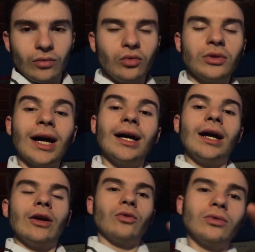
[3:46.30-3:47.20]
tutta,
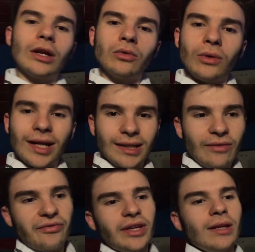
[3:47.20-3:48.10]
tutta la durata
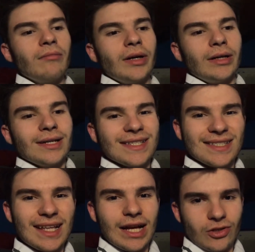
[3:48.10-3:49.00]
del film
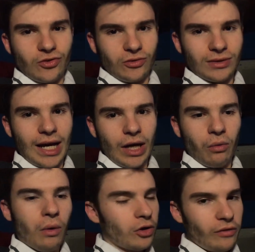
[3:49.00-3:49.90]
sta
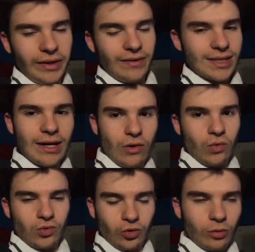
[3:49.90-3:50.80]
sott'acqua dove deve stare
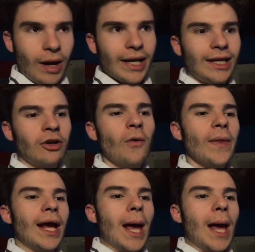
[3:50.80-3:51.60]
un sottomarino,